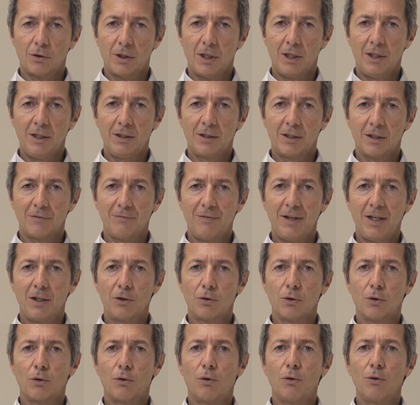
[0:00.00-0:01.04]

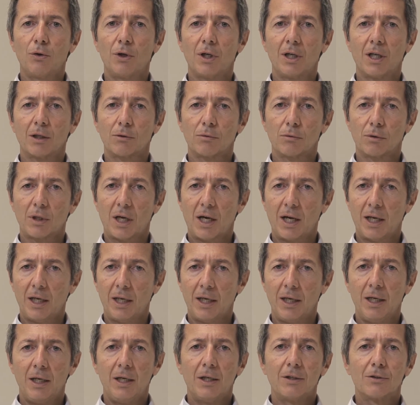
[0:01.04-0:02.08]
dell'intervento con la
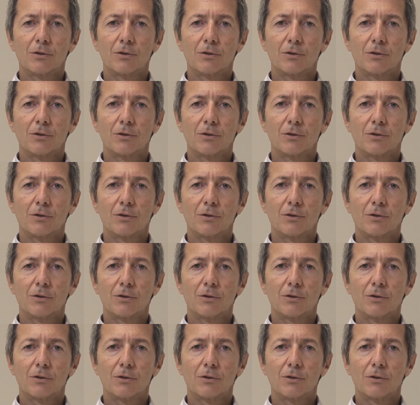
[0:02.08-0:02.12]
totale